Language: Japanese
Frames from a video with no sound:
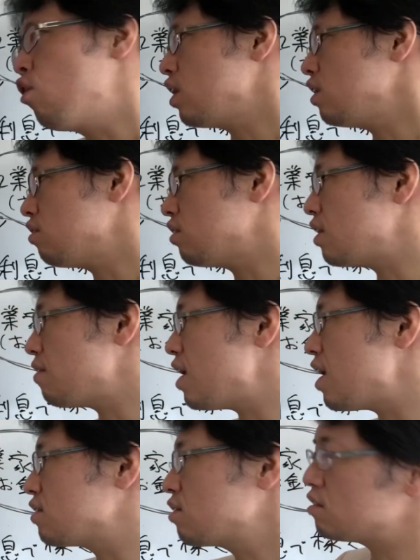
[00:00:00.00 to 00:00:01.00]
俺にとって
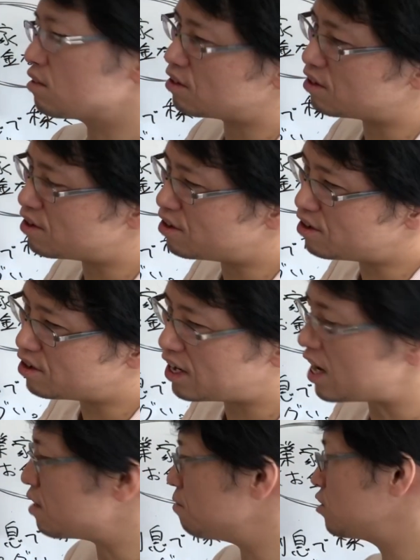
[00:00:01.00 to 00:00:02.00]
は、
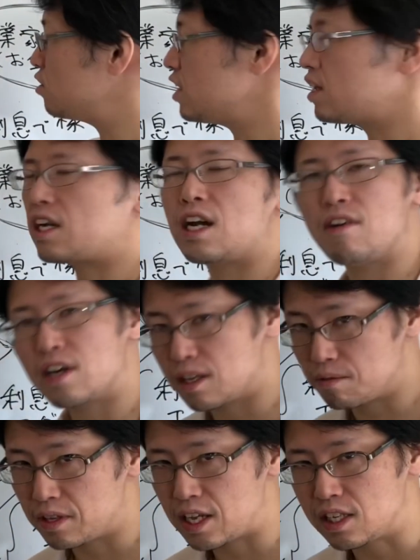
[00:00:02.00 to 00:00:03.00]
額もそんなでかいわけ
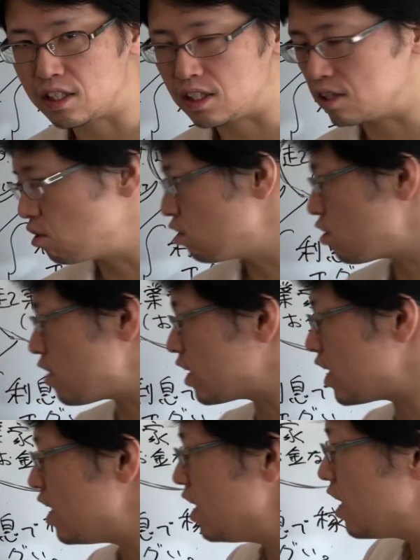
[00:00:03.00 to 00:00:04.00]
でもないし、ここは
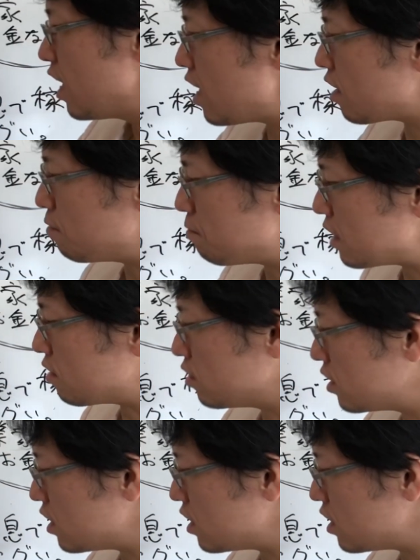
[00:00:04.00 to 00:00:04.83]
ね、A 君、B 君、